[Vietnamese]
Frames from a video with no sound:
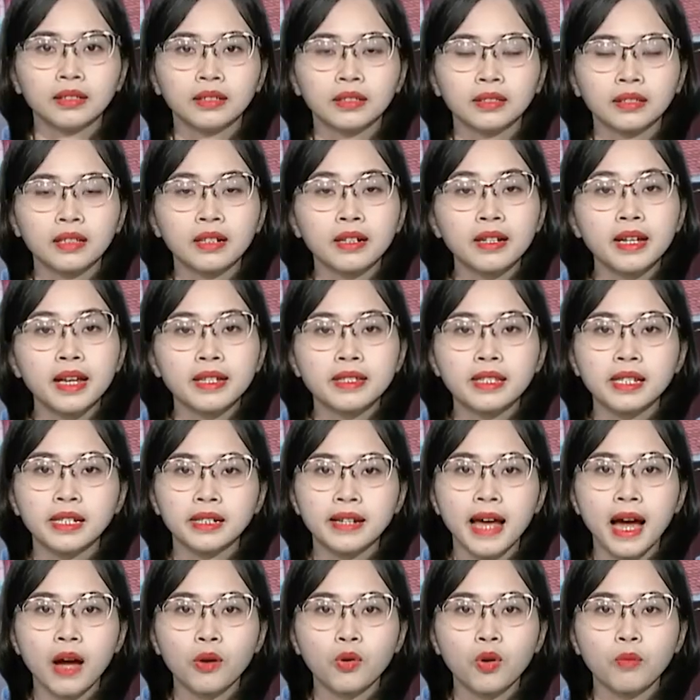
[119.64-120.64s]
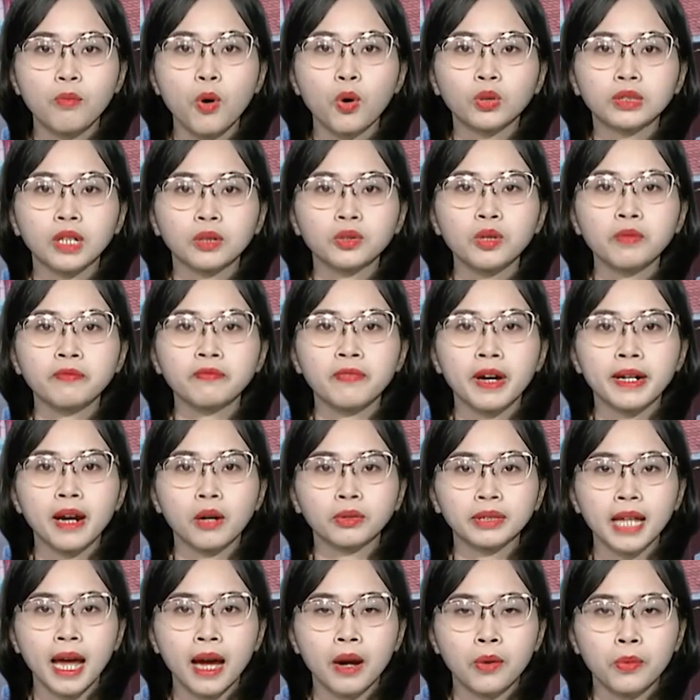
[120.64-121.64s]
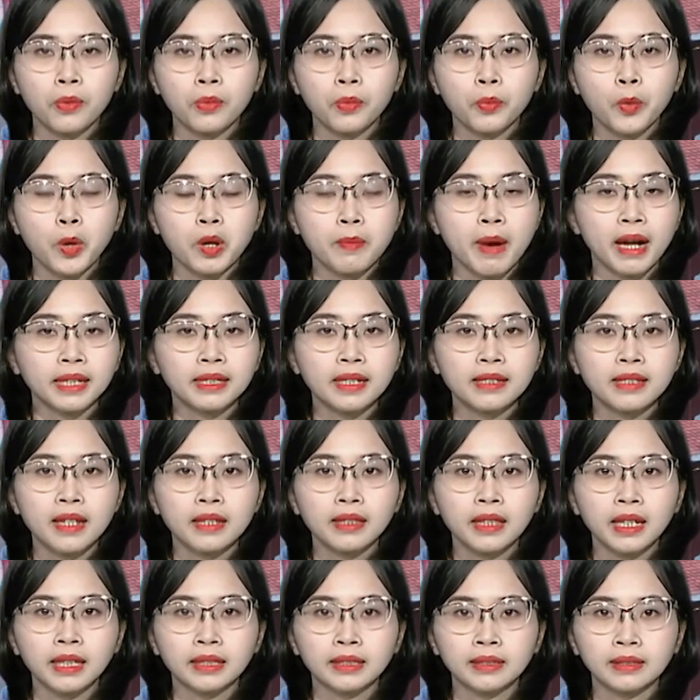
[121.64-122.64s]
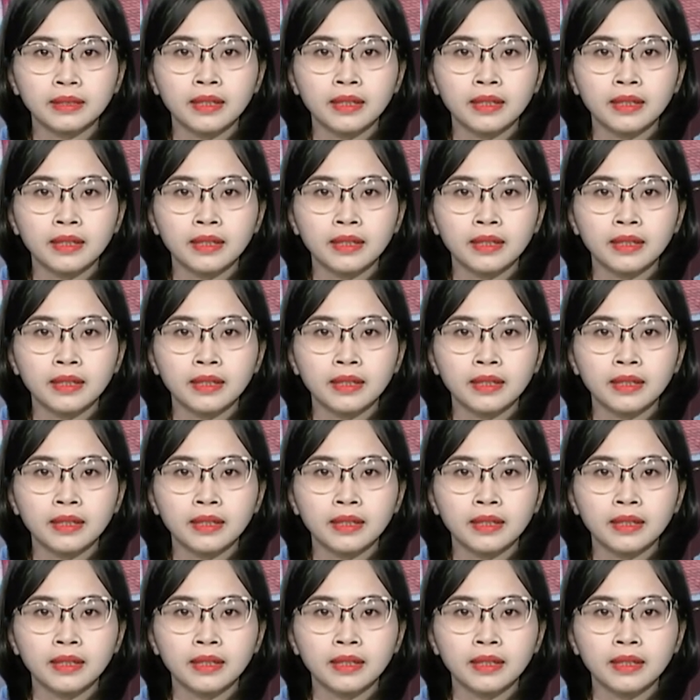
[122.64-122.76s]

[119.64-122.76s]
Thực hiện chỉ đạo của Bộ Giáo dục và Đào tạo, Ủy ban Nhân dân tỉnh,